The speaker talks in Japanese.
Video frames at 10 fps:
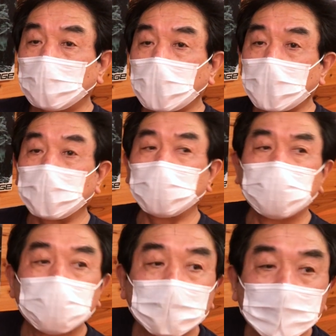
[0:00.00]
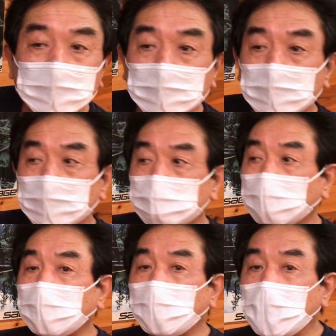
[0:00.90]
はい、そ
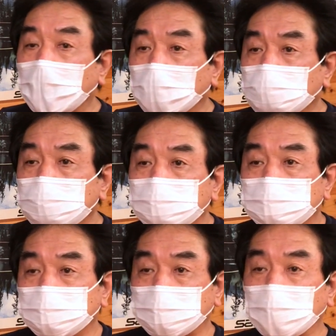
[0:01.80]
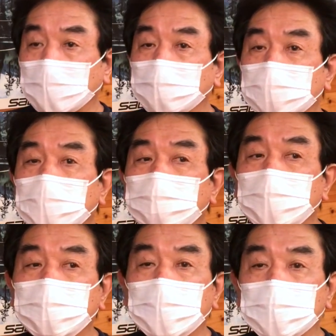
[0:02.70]
れではマスケン
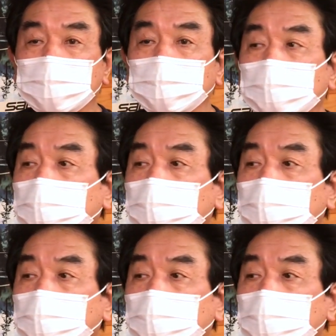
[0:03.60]
BBS